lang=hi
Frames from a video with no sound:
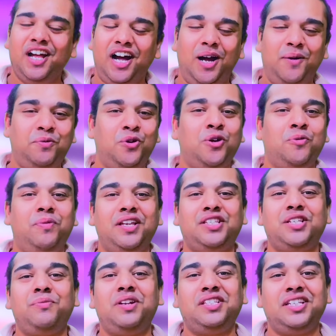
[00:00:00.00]
आप लोग
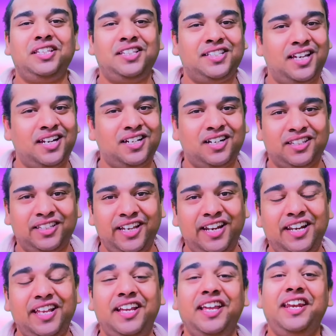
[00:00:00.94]
बेसब्री से इंतजार करते
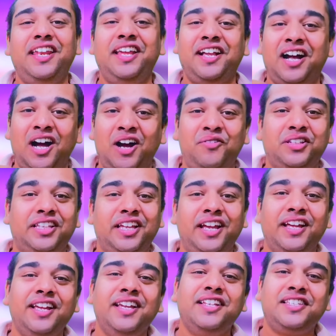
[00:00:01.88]
हैं लेकिन एक कहावत है
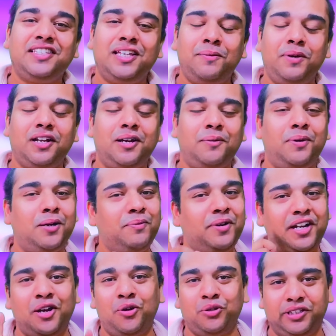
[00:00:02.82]
सबर का फल
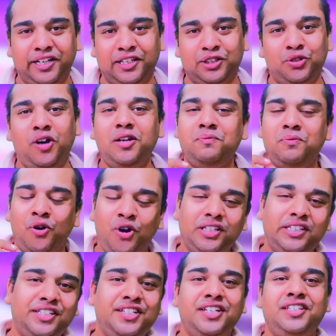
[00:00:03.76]
मीठा होता है तो आज
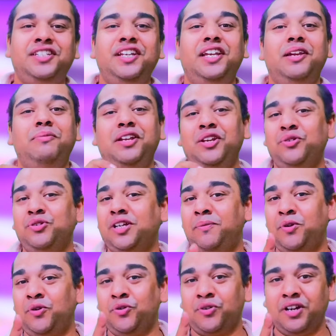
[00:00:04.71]
बहुत अच्छी अच्छी गेमिंग न्यूज़
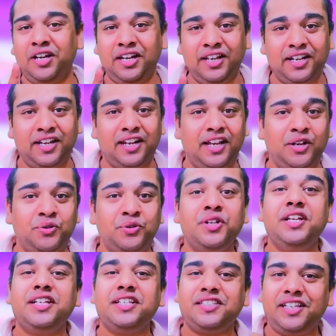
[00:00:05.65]
आप लोगों के लिए लेकर आया हूँ
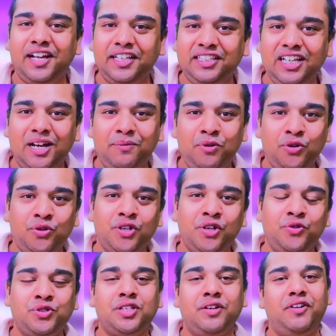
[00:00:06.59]
साथ ही आप लोगों के
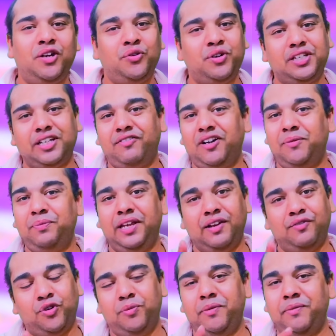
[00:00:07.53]
कुछ सवालों के जवाब भी हैं
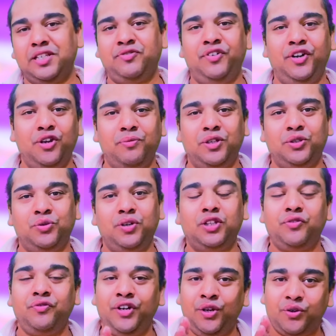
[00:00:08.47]
वो भी मैं इस वीडियो में दूंगा
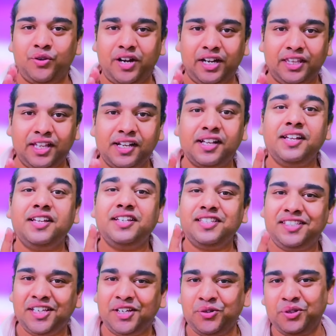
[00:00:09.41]
तो वीडियो को एंड तक
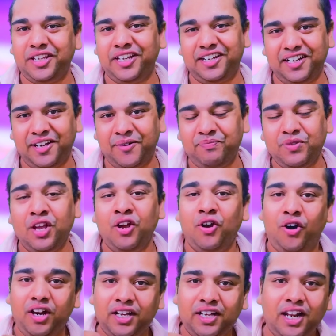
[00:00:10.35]
जरूर देखना
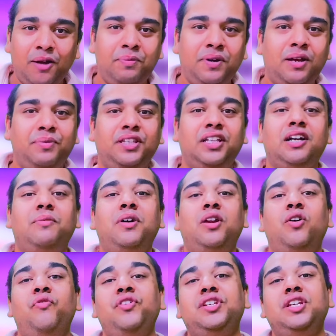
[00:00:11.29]
और अगर आपने अभी तक
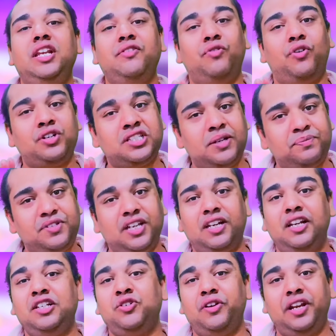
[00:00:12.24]
हमारा ऑफिशियली व्हाट्सअप
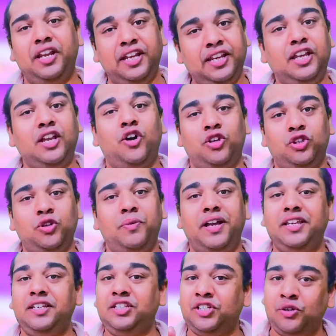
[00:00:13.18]
चैनल ज्वाइन नहीं किया हो तो
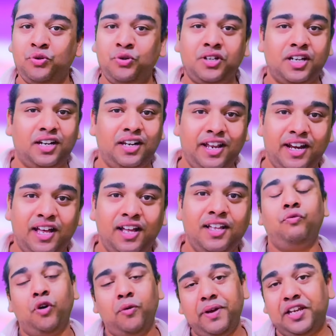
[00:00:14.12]
भाई जरूर कर लेना
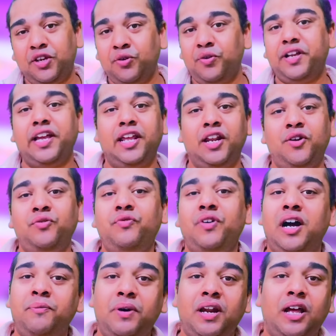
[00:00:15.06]
वो मैं क्यों कह रहा हूँ
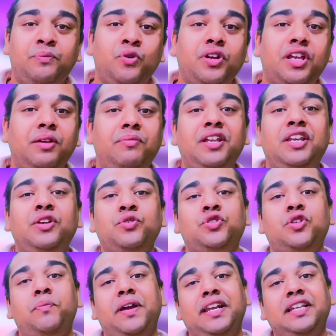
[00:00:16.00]
वहाँ पर आपको गेमिंग न्यूज़
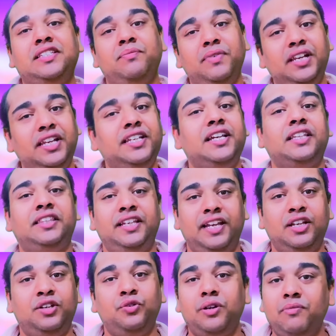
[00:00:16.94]
तो पहले से मिली जाती
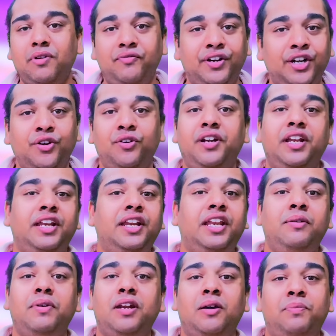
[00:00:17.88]
है क्योंकि मैं वीडियो डेली
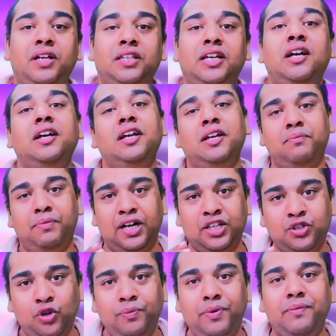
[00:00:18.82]
नहीं बना पाता पर
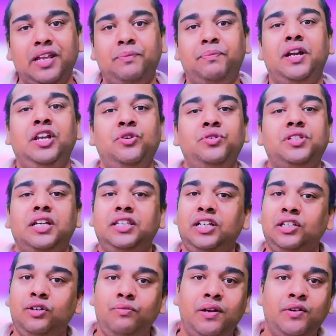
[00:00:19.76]
जो भी मेरे पास न्यूज़ आती
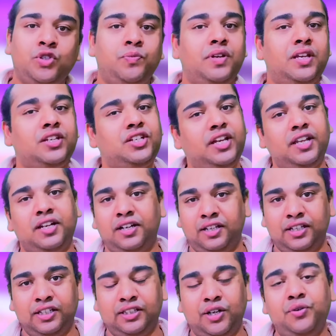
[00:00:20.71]
है तो मैं उसमें शेयर
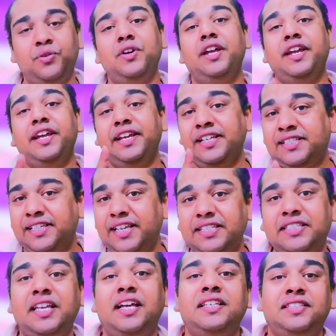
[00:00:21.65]
कर देता हूँ इसके
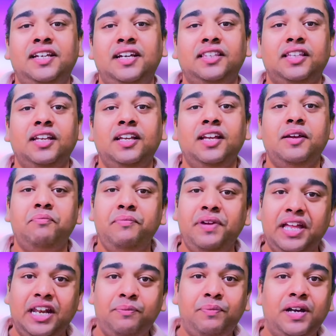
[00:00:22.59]
साथ साथ
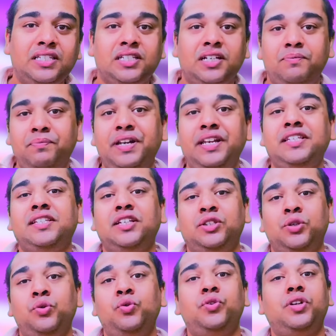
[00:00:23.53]
मेरे पास कंपनीज के
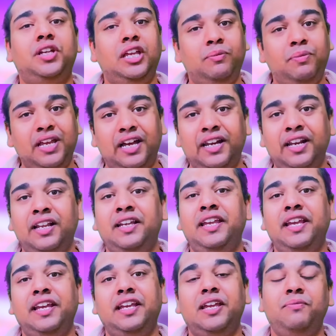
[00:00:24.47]
थ्रू की भी आने लगी
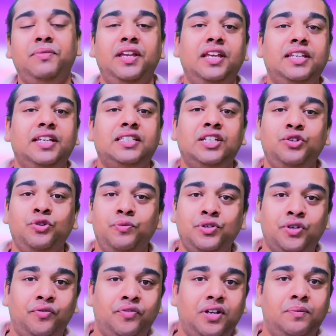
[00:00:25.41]
है गेम की जैसे
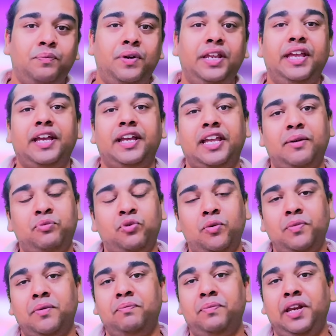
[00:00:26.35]
यूपीसॉफ्ट कंपनी है
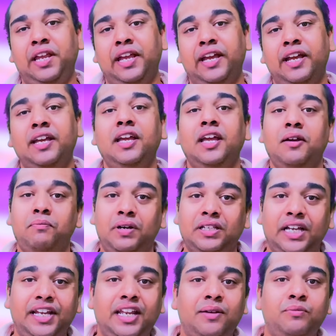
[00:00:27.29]
कैपकॉम कंपनी है
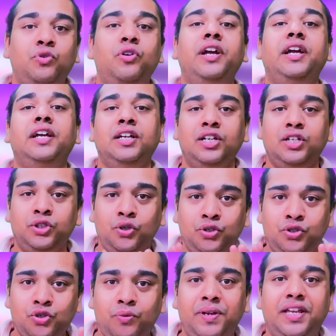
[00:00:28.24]
बदाई नेमको है तो
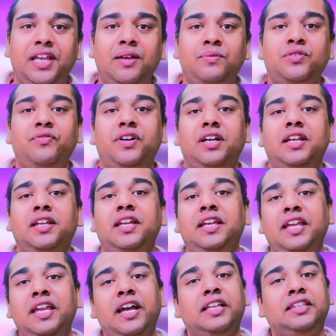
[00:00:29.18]
जो भी गेम्स वगैरह की
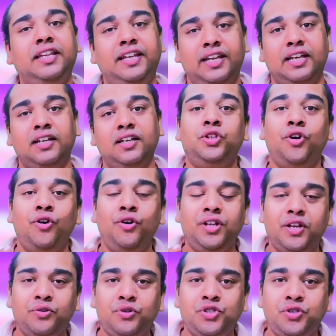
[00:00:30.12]
की आती है तो
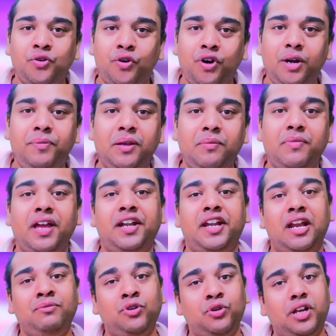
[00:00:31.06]
उनके कुछ कोड भी मैं
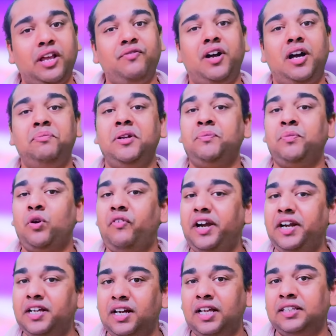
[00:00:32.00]
टाइम टू टाइम वहां पर
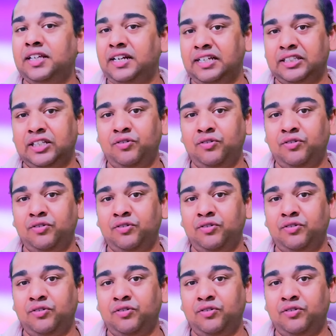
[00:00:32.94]
प्रोवाइड कराते रहता